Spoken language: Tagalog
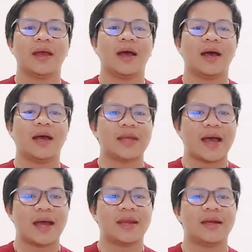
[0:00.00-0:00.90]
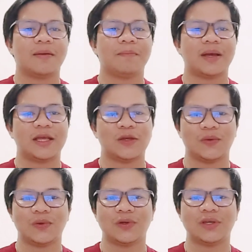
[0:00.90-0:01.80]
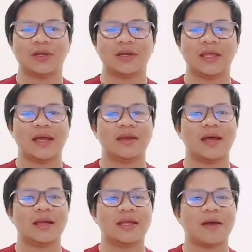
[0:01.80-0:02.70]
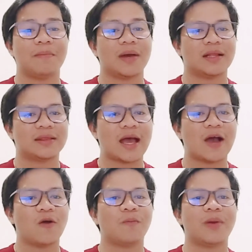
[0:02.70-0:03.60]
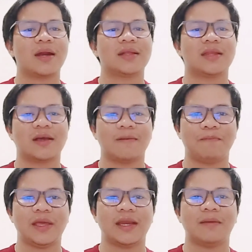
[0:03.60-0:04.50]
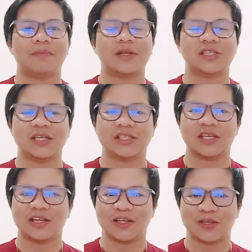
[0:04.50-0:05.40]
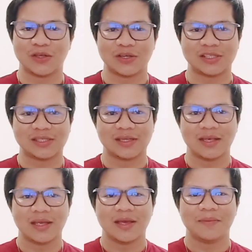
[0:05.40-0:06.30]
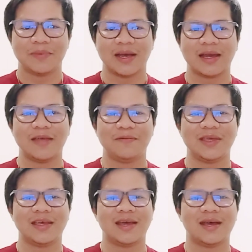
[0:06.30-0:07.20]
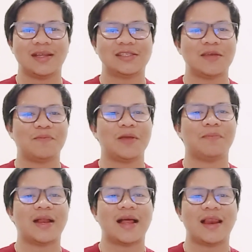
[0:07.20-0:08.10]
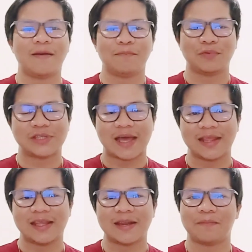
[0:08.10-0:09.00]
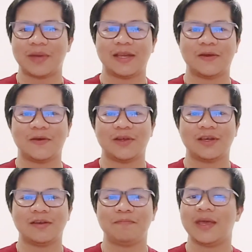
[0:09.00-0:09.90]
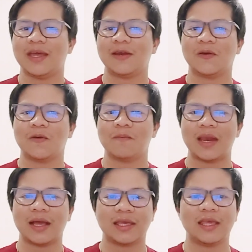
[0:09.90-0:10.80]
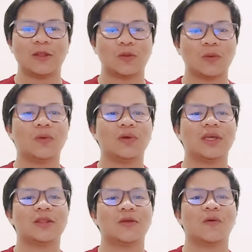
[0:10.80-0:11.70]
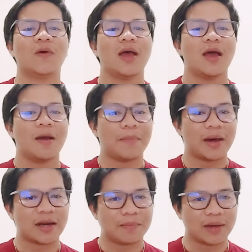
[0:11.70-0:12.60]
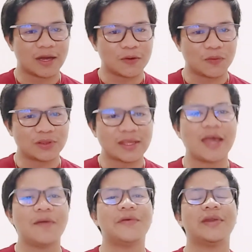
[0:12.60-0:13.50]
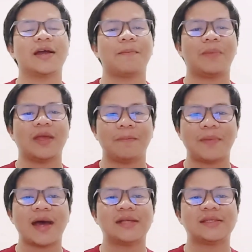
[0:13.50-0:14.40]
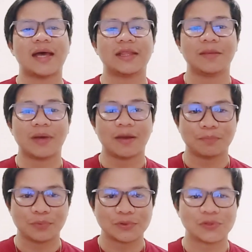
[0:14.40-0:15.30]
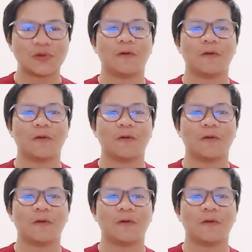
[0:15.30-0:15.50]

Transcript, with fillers: ang daanan ng Panginoon. Nihandaan niya ang mga tao para tanggapin ang presensya ng Pilipinas. Mga kaibigan, simpleng paalam po sa atin ng Panginoon. Pero malaking tulong ito para magkaroon tayo ng kapayapaan sa ating mga puso,